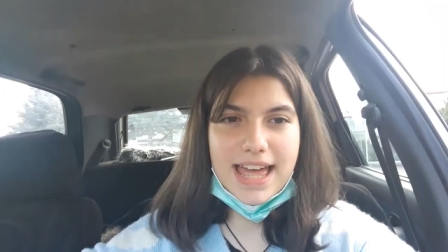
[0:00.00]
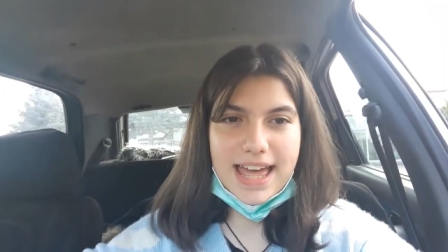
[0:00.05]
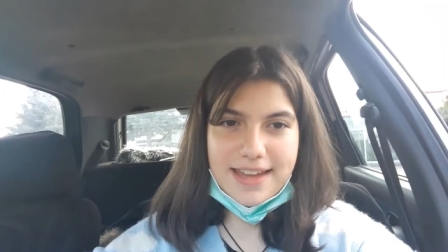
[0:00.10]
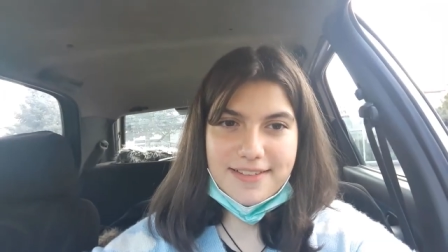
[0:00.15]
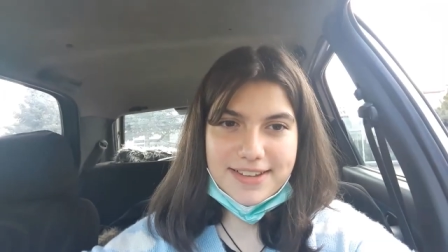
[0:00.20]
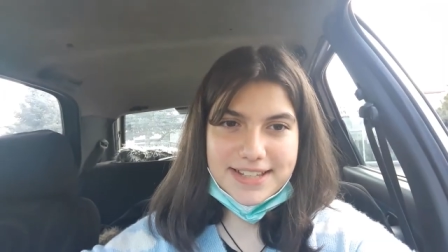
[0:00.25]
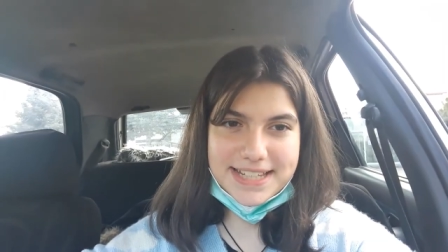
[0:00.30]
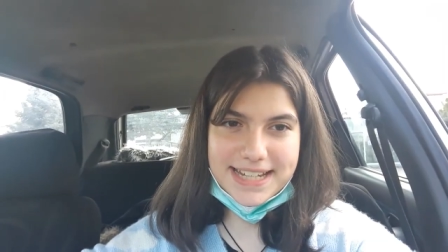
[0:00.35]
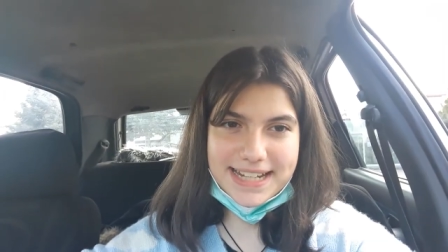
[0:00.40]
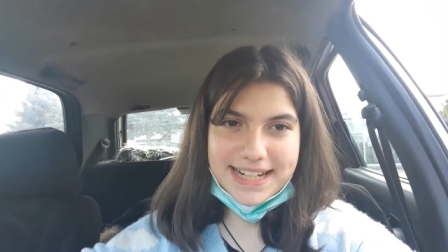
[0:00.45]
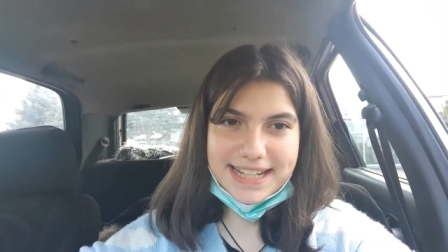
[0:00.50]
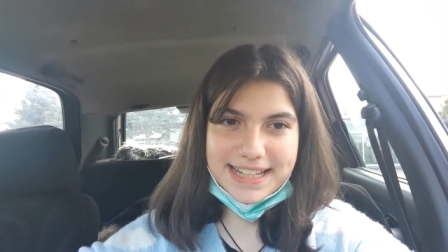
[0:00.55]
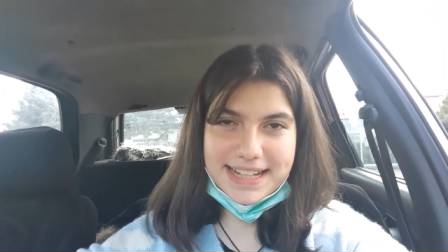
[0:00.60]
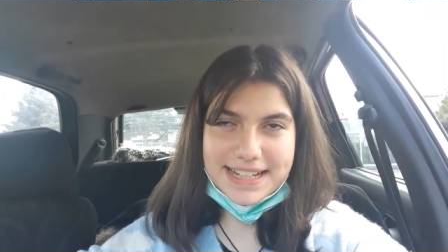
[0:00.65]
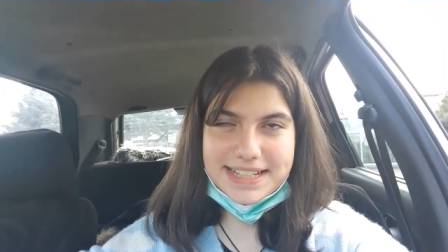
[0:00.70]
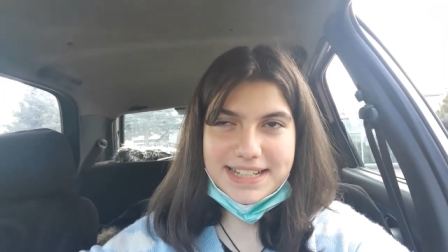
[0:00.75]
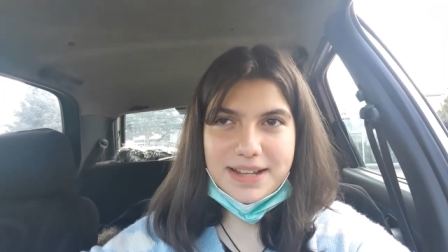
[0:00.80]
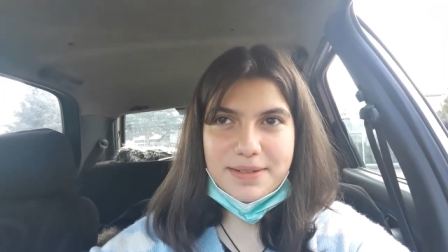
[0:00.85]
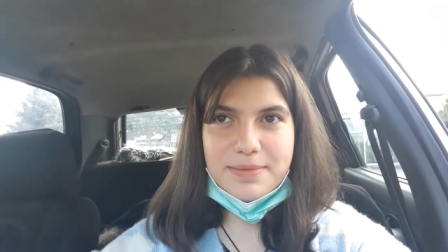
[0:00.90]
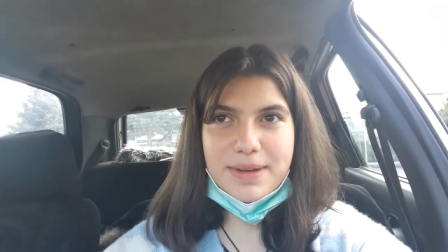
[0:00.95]
Evet
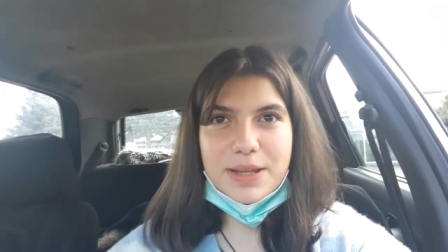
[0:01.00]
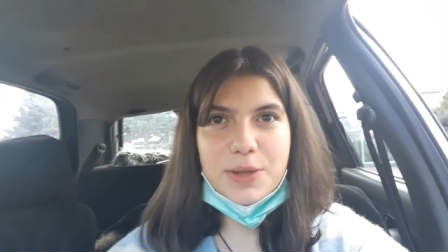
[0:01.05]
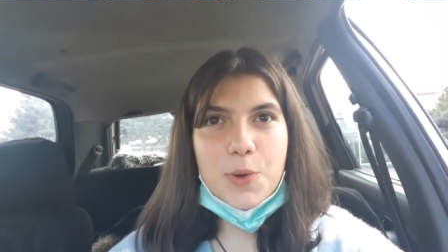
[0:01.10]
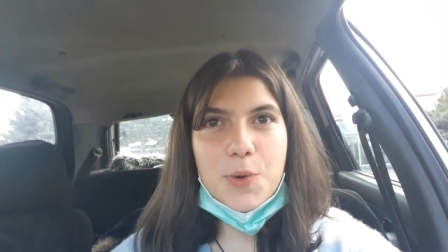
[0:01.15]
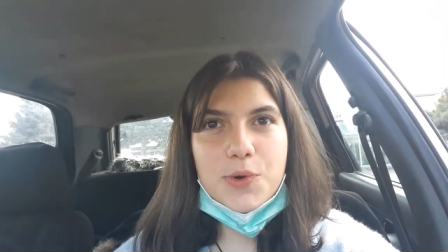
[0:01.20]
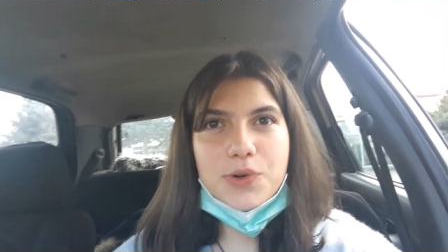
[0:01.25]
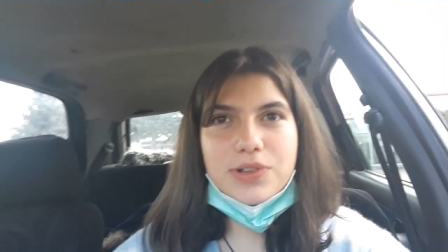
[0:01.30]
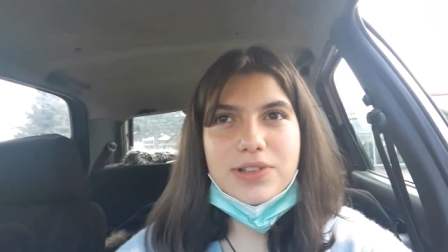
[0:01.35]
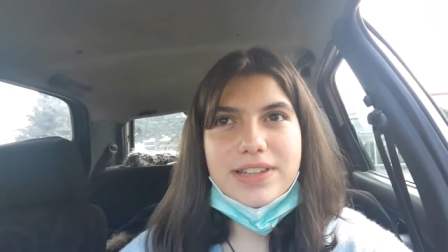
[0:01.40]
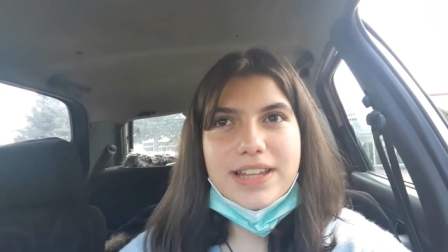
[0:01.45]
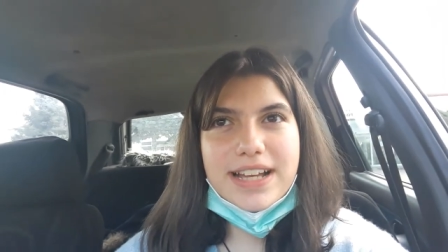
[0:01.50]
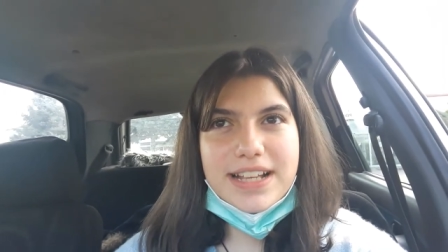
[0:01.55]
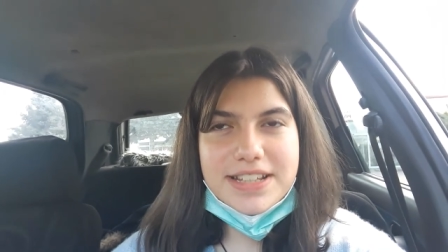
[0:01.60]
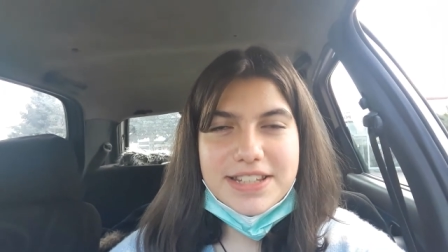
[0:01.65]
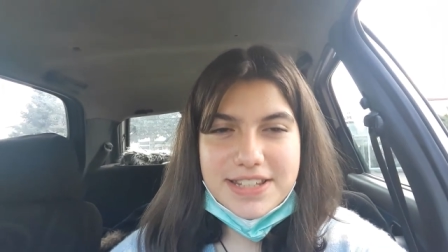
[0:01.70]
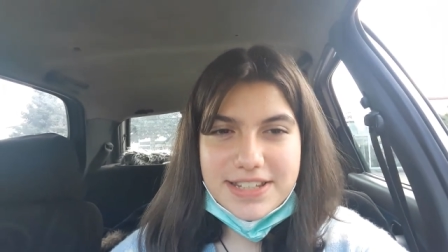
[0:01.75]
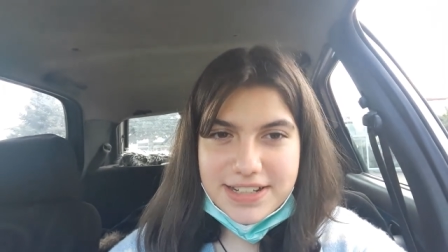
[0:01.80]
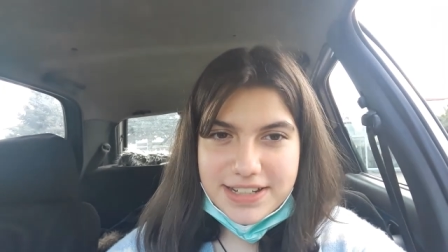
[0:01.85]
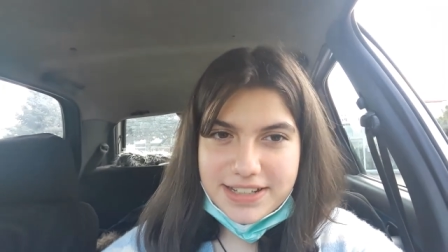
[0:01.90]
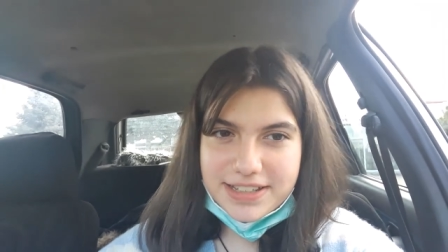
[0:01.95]
arkadaşlar ben okuldan
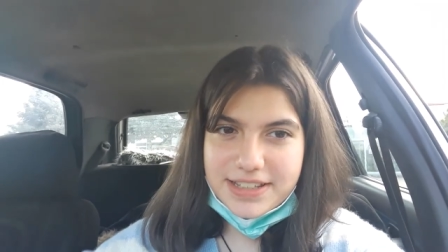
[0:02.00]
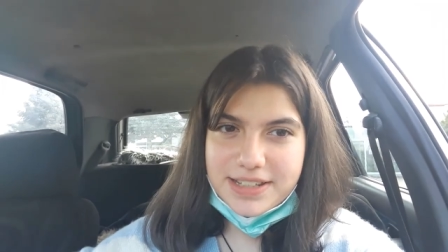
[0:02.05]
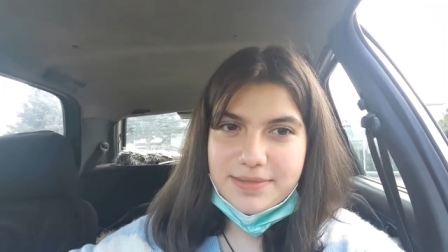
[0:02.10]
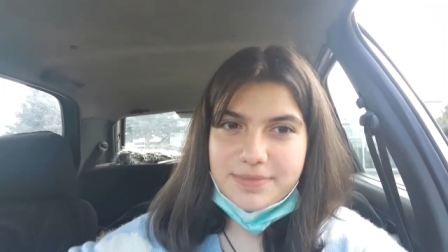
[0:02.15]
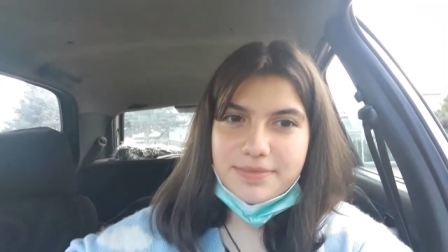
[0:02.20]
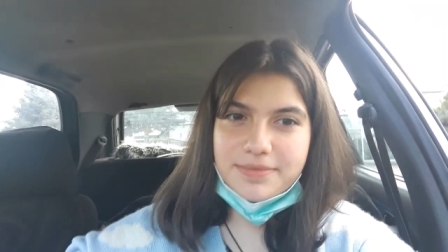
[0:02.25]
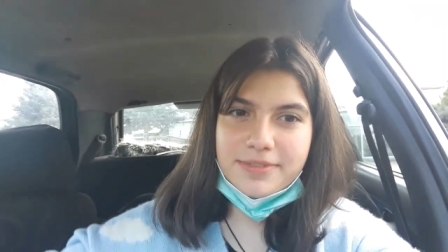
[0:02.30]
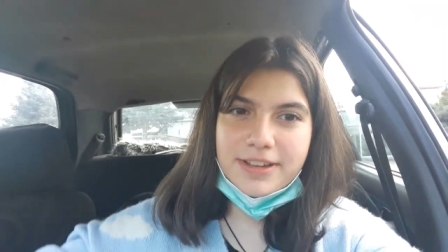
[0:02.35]
çıktım